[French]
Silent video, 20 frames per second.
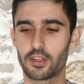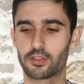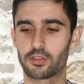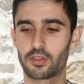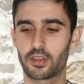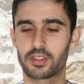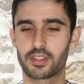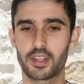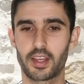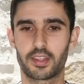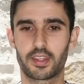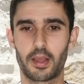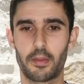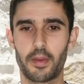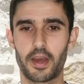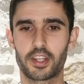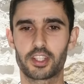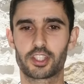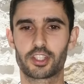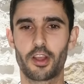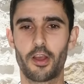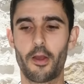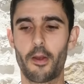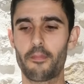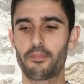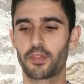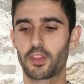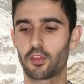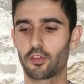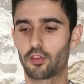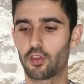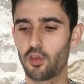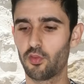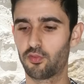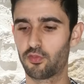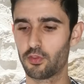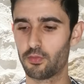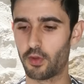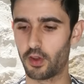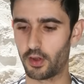sur certains matchs de
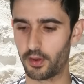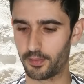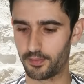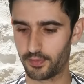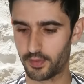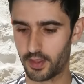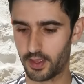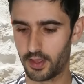football.